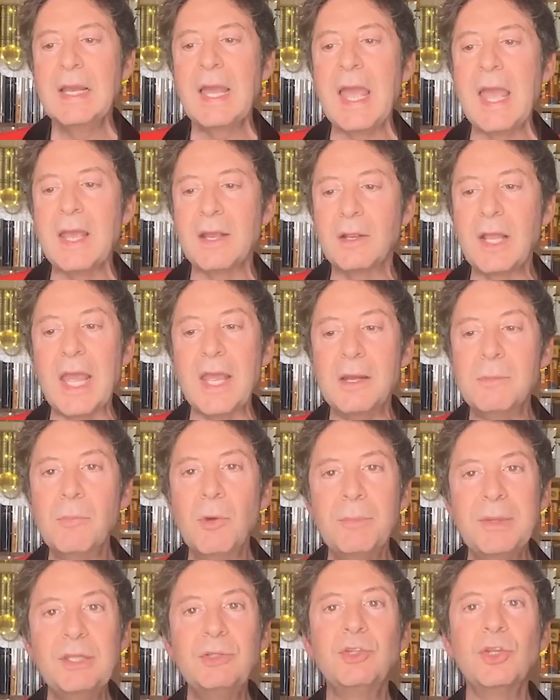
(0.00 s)
è, è il
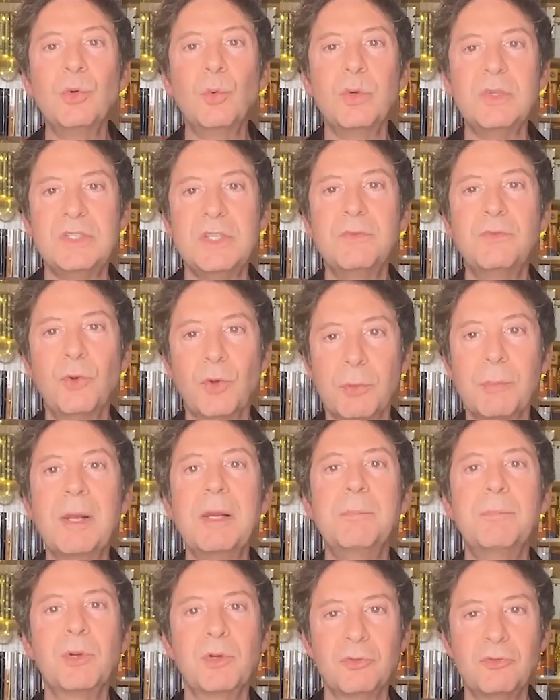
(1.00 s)
momento in cui si forma
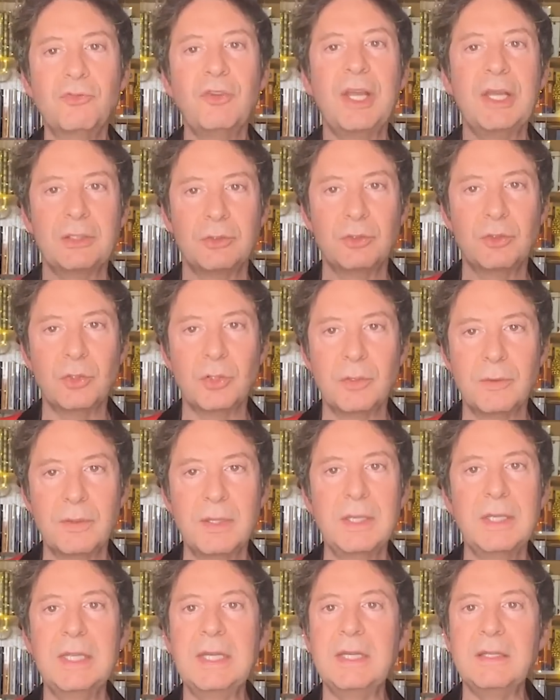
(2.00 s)
il
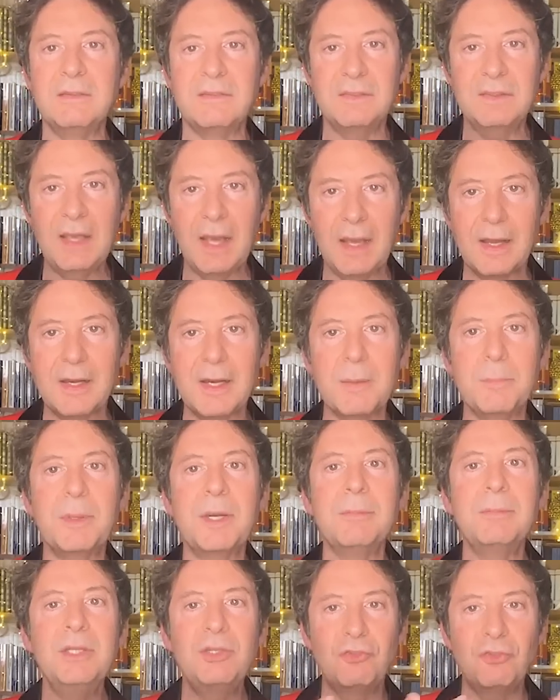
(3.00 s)
progetto iniziale,
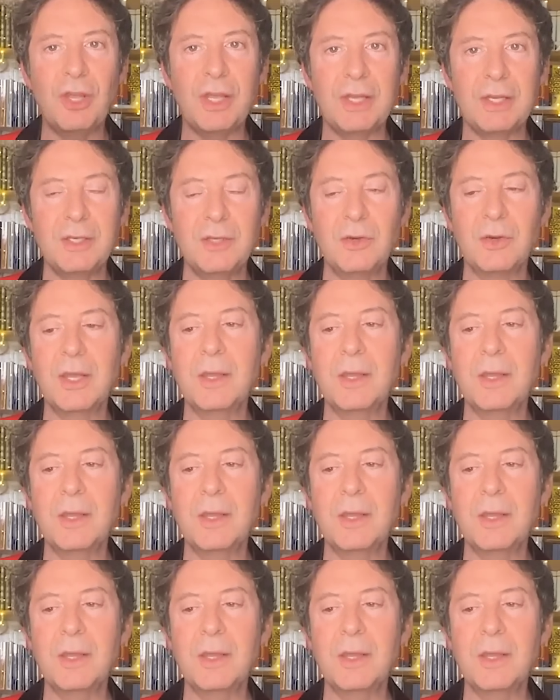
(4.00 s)
primigenio,